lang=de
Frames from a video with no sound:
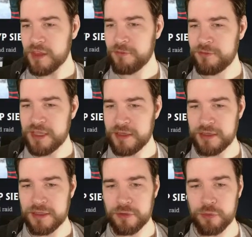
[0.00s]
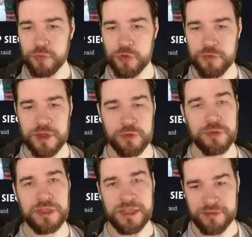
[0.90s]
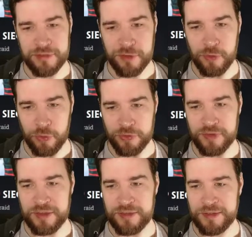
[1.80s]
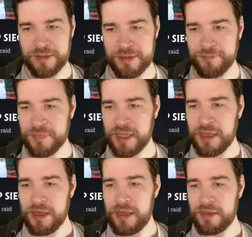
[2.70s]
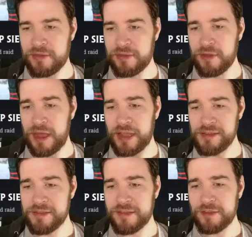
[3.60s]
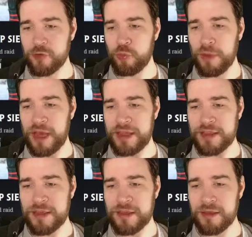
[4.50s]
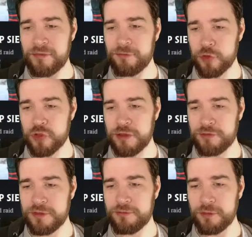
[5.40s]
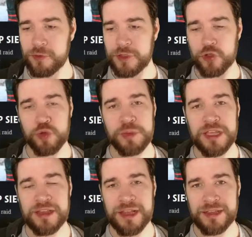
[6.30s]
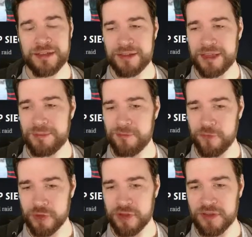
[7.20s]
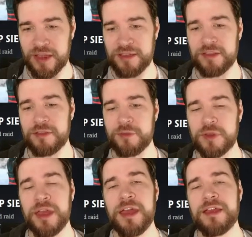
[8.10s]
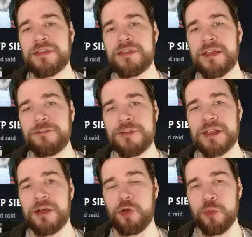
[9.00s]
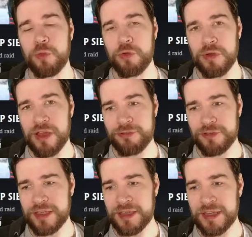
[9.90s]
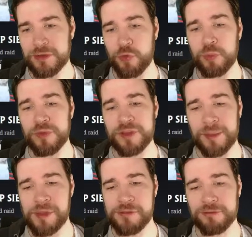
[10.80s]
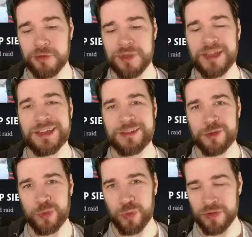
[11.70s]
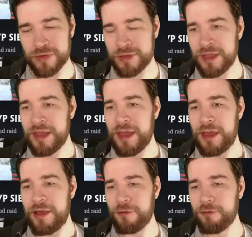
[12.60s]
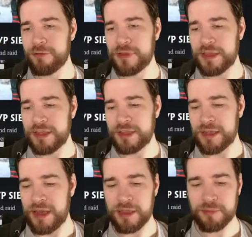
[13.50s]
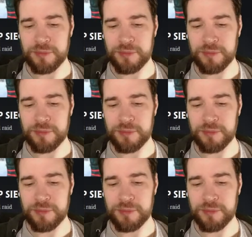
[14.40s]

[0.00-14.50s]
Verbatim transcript: wie ihr hier unschwer schon lesen konntet. Ja. Es handelt sich um eine Wirtschaft, die von den Spielern angetrieben wird. Das heißt, es wird sehr viel auch um Crafting gehen, um Sammeln von Ressourcen auf den Karten